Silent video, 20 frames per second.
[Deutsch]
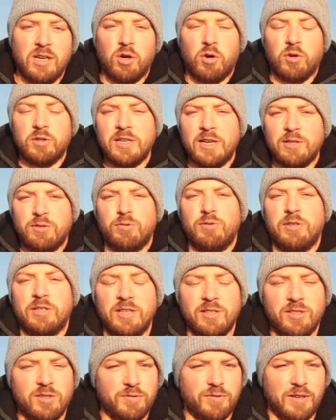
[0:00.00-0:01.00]
Und natürlich
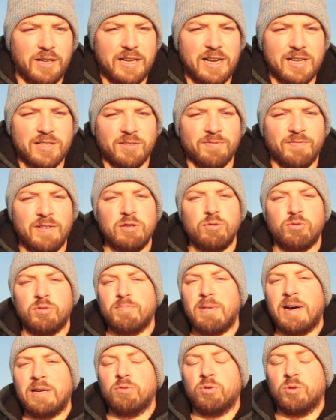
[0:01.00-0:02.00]
nicht zu vergessen, wenn du
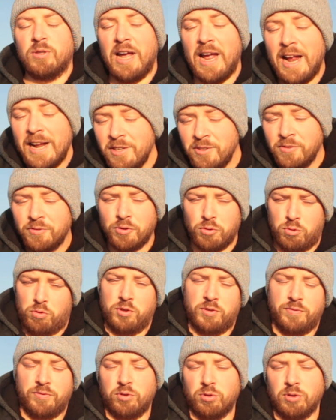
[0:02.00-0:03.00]
einen manuellen
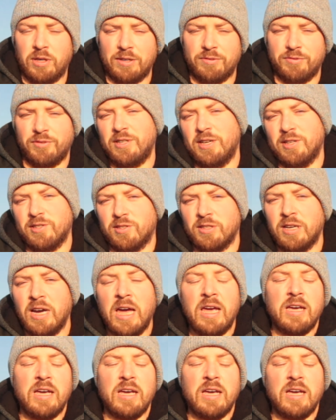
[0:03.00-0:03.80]
Fokus fotografierst,